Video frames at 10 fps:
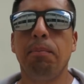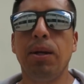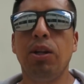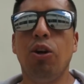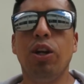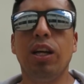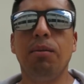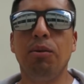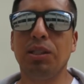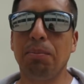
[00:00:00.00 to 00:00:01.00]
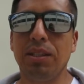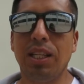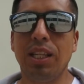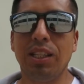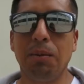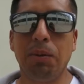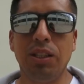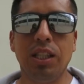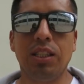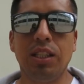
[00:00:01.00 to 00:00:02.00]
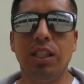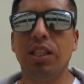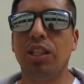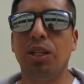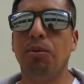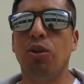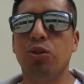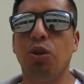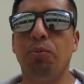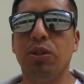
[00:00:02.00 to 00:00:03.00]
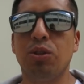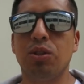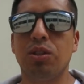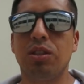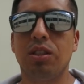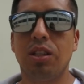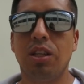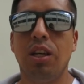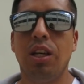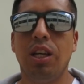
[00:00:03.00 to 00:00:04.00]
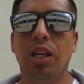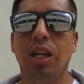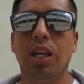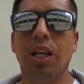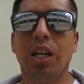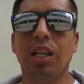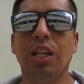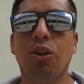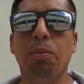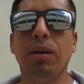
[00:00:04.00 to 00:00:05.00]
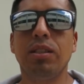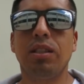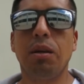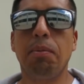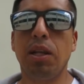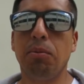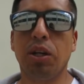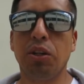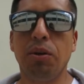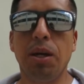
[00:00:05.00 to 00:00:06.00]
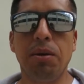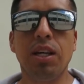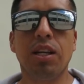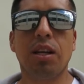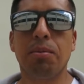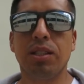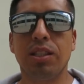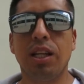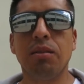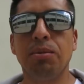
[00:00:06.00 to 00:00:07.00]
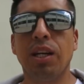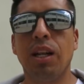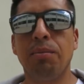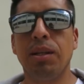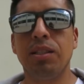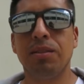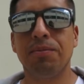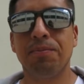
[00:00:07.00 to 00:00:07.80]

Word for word: Pero ahora vamos a pensar en Independiente, ya tenemos los ojos puestos en el Rey de Copas y esperemos que no vaya bien y representar bien al país.